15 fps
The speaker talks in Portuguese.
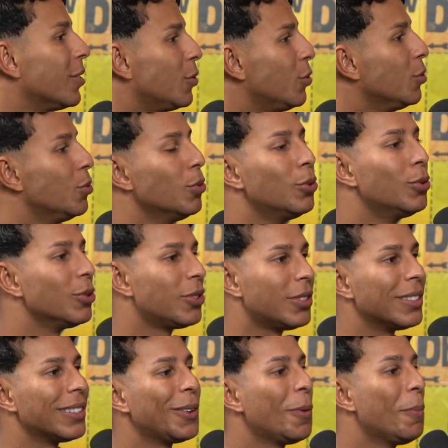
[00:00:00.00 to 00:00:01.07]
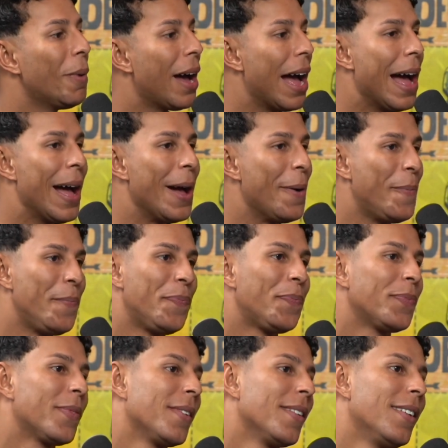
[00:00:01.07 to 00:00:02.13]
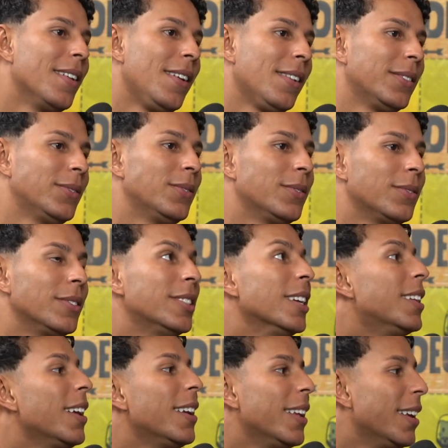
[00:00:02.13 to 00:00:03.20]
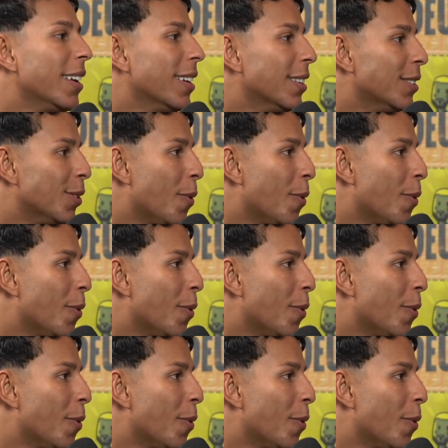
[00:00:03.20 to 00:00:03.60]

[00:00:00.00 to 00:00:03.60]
dos hum. outros, sentar no bar. Entendi. Sertanejo,